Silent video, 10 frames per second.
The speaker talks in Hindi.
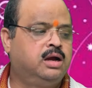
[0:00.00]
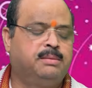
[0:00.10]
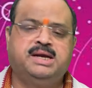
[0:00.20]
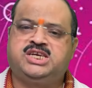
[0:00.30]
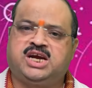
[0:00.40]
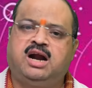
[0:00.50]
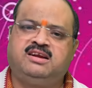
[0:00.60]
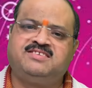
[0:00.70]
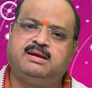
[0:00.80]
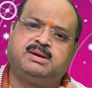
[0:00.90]
हमने चार्ट
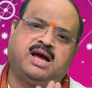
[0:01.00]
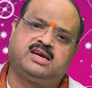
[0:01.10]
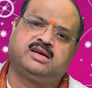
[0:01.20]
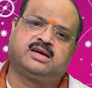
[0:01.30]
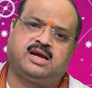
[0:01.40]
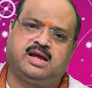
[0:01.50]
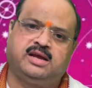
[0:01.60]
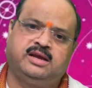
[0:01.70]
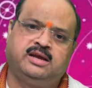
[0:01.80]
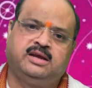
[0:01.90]
इसलिए बना के रखा
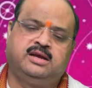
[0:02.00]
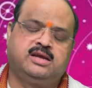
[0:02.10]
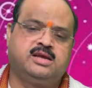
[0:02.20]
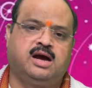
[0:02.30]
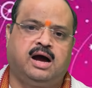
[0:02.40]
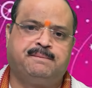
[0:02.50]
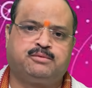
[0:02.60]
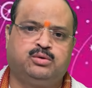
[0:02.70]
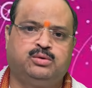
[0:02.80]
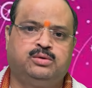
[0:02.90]
है कि
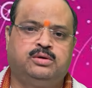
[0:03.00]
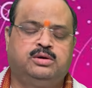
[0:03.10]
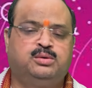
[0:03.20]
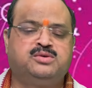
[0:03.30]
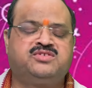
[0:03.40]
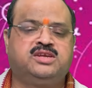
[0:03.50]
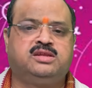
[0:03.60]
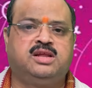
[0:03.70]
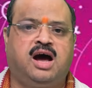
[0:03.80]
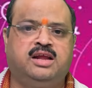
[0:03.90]
आपको उस
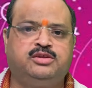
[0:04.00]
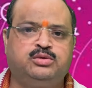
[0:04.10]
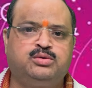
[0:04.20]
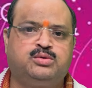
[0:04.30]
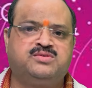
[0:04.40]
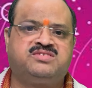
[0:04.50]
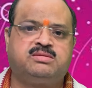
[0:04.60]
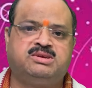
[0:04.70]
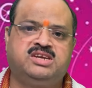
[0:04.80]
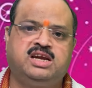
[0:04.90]
सिद्धांतों को
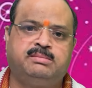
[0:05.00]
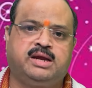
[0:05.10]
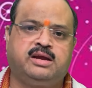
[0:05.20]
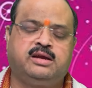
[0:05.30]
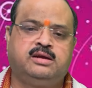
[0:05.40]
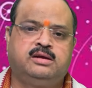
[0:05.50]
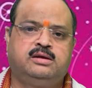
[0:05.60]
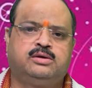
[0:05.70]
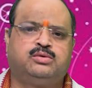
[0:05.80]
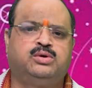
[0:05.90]
समझने में
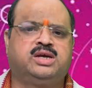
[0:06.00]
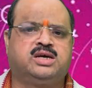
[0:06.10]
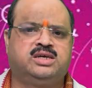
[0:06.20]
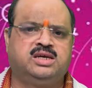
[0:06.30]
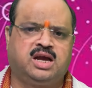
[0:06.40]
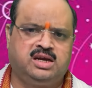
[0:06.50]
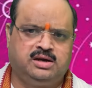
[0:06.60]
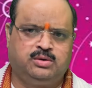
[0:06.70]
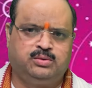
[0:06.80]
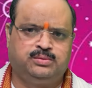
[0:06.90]
कोई कठिनाई
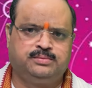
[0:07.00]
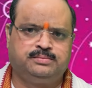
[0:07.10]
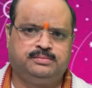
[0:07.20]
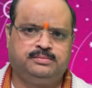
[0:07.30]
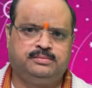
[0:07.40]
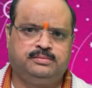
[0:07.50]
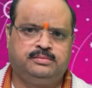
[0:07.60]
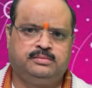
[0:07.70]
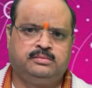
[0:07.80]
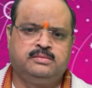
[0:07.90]
ना हो
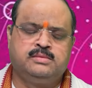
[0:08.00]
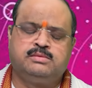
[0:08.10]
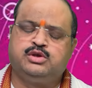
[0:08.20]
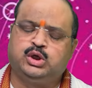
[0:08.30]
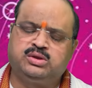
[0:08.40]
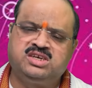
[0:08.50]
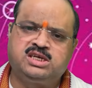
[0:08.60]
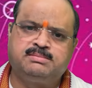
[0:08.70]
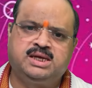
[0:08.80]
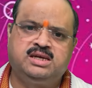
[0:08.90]

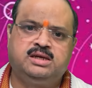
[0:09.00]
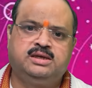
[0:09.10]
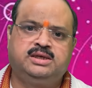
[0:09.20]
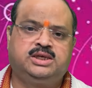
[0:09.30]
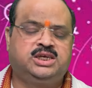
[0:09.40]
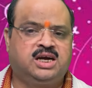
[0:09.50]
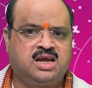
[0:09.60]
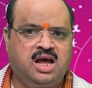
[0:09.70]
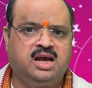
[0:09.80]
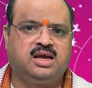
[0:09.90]
ज्योतिष में
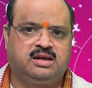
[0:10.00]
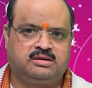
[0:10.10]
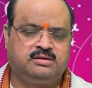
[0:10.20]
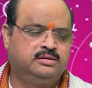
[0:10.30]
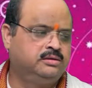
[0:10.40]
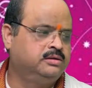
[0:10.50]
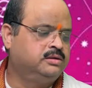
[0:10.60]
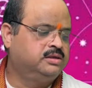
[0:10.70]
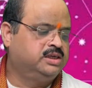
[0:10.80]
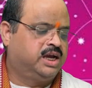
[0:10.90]
छठा घर
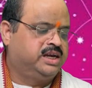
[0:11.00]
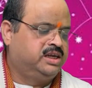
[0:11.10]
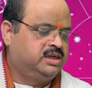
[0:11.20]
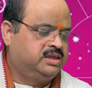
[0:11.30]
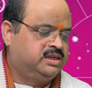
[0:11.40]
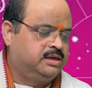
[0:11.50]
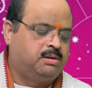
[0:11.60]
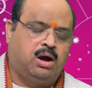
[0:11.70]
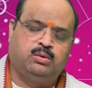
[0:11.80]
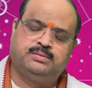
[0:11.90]
यानी यह
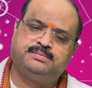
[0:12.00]
भाव